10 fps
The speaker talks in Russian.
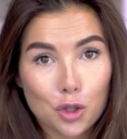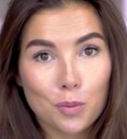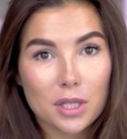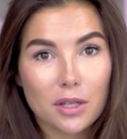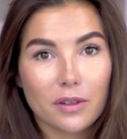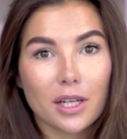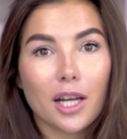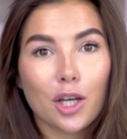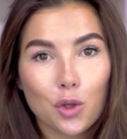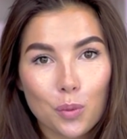уж мы заговорили
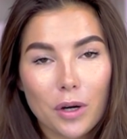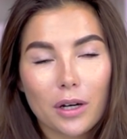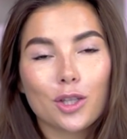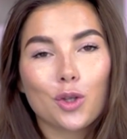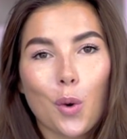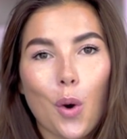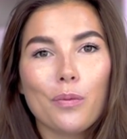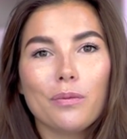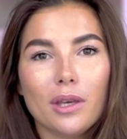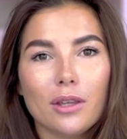о юбках, то
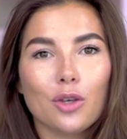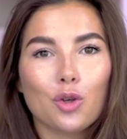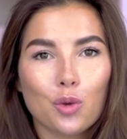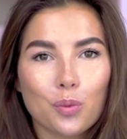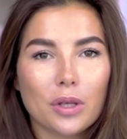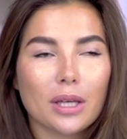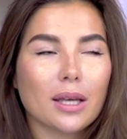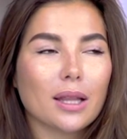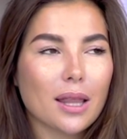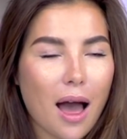мини-юбки
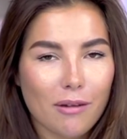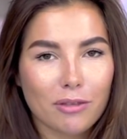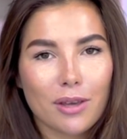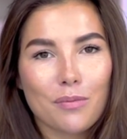главный